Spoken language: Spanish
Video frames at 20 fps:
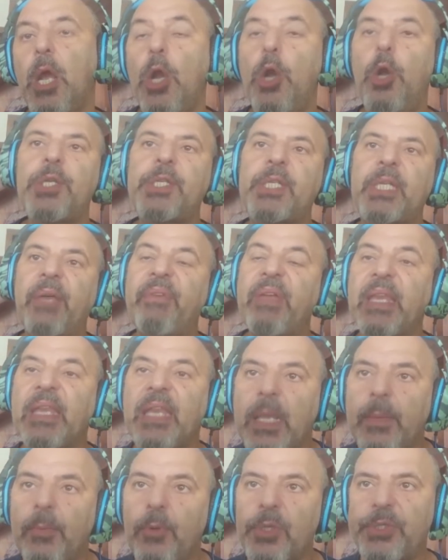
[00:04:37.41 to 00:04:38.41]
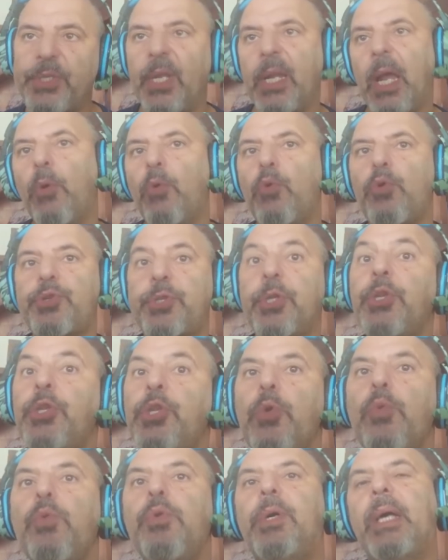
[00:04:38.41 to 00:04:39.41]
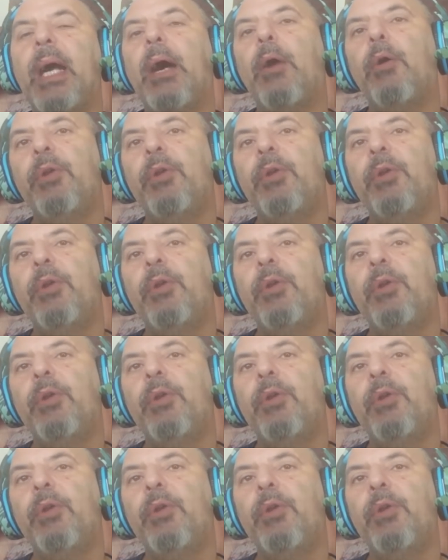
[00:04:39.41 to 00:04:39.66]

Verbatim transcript: Los que vinimos de la URSS nunca